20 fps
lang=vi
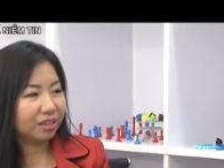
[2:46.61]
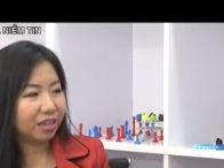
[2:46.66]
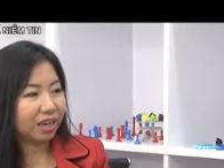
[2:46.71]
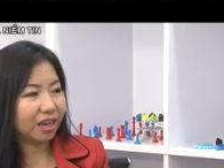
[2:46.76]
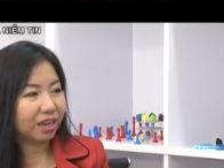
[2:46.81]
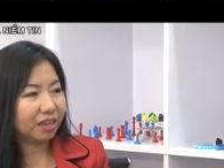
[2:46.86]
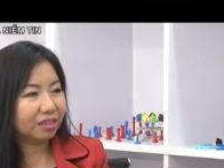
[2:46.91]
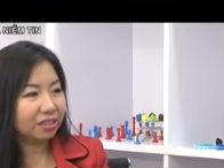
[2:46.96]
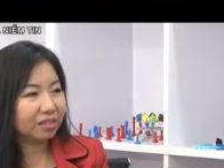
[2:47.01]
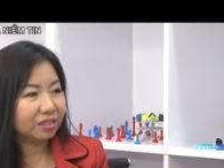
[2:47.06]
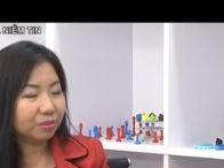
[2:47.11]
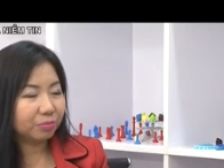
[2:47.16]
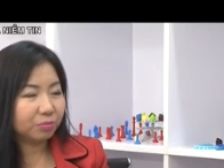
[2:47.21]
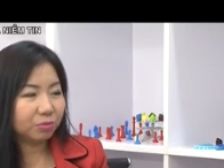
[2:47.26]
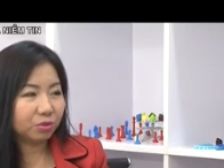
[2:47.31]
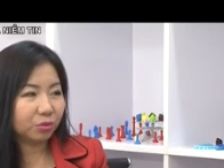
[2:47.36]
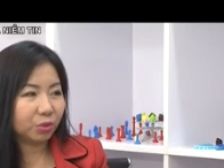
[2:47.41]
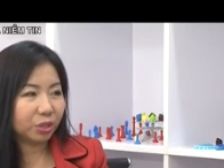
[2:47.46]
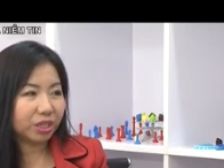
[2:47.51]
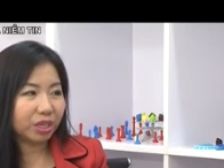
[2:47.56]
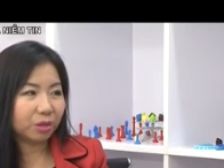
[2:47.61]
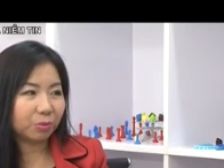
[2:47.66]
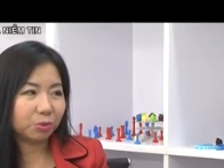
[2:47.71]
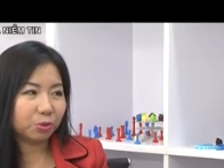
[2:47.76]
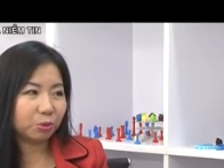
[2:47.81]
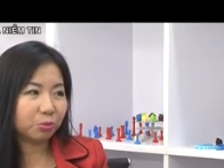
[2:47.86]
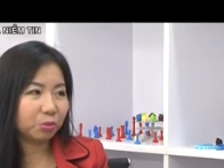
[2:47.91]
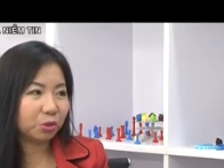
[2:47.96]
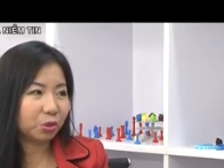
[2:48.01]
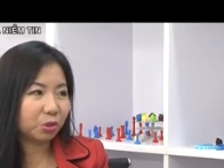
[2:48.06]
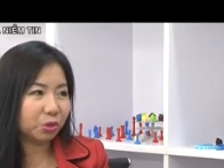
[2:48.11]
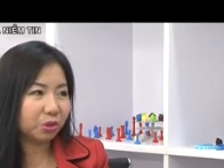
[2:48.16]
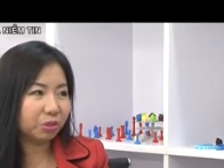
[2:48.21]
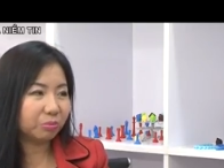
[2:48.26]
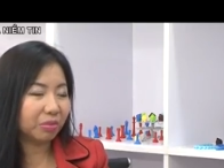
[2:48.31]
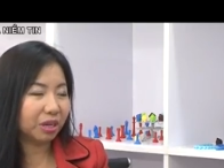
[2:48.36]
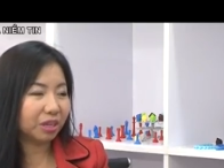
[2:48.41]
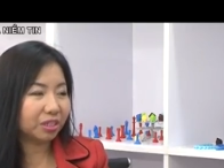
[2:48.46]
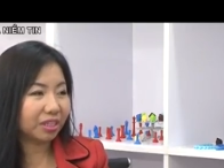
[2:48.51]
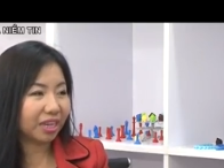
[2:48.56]
cái doanh nghiệp của chúng tôi
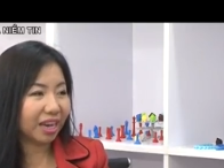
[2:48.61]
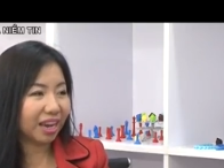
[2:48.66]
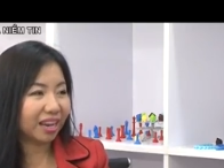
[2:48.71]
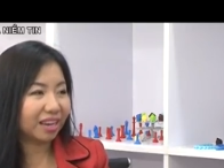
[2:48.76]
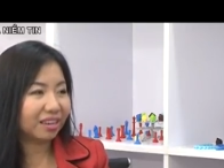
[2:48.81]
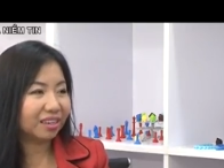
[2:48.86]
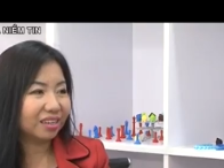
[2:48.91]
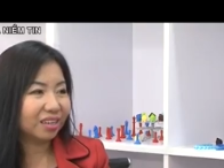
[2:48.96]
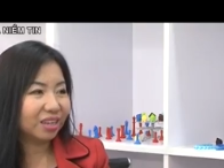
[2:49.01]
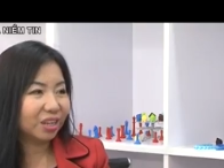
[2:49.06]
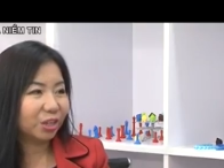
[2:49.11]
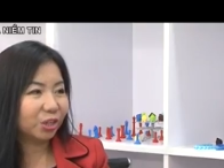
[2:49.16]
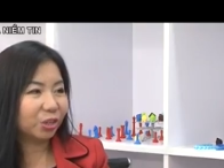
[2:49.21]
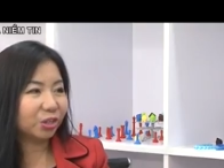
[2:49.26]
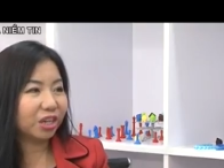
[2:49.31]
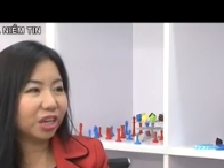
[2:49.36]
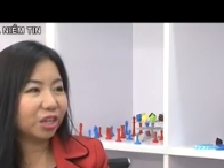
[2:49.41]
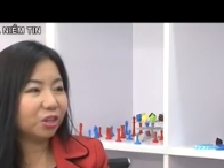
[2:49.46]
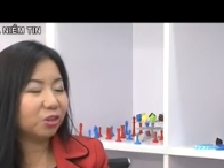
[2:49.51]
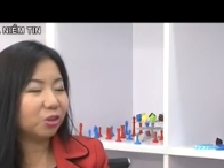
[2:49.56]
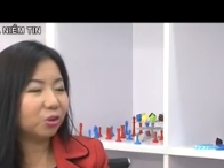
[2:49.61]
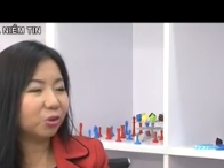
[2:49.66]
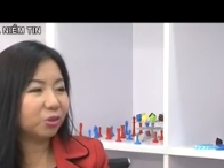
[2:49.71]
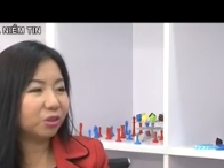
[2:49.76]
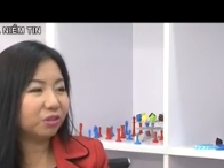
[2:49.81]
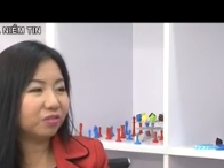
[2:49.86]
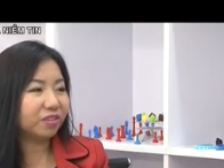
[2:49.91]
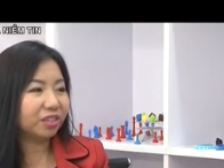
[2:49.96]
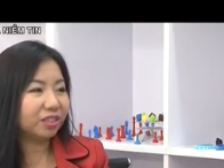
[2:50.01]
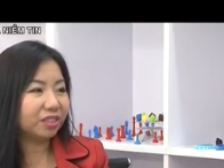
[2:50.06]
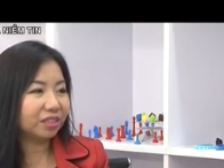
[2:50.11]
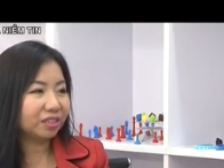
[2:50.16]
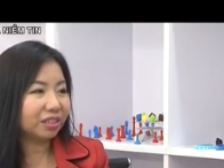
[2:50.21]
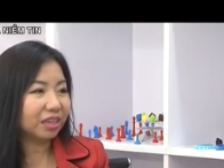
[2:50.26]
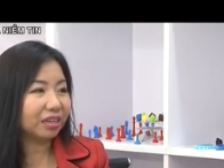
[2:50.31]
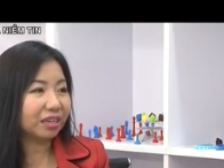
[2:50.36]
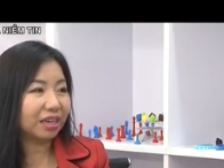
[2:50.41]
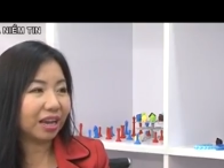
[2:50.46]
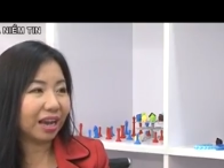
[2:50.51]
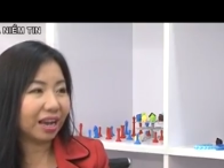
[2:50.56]
mở ra nó kết nối với
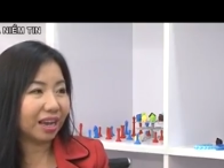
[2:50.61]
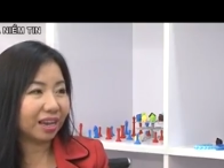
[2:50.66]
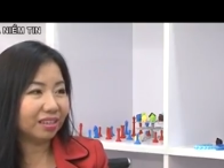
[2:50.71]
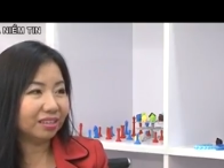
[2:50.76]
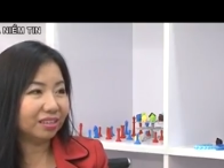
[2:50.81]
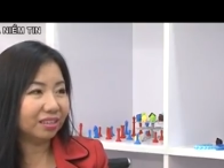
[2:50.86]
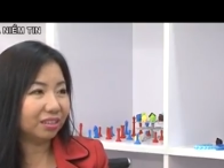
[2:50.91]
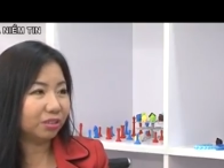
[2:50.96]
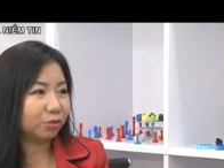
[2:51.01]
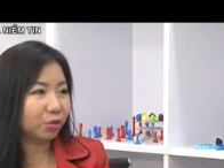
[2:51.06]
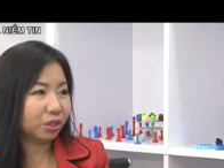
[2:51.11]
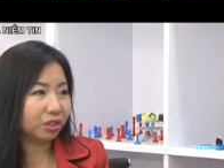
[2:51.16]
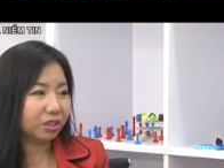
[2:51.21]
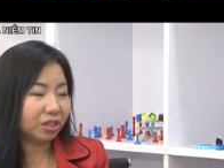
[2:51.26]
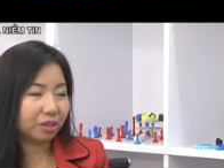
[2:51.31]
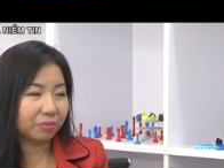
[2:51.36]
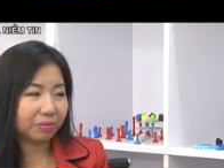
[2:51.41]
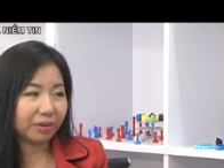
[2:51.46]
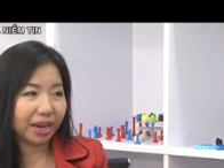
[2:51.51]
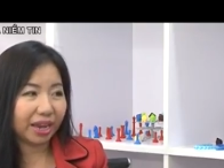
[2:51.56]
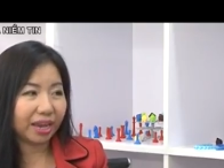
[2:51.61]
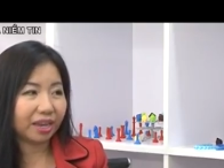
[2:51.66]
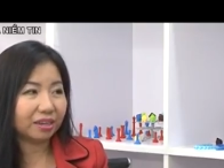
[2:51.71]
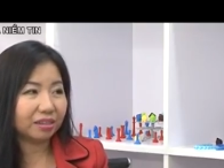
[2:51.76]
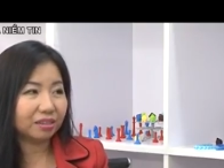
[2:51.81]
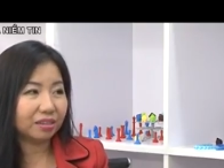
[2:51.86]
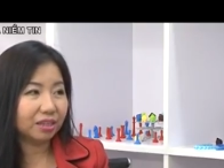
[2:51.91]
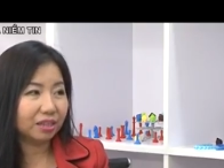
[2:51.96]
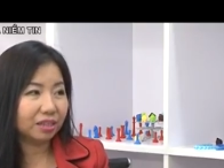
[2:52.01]
tất cả những doanh nghiệp khác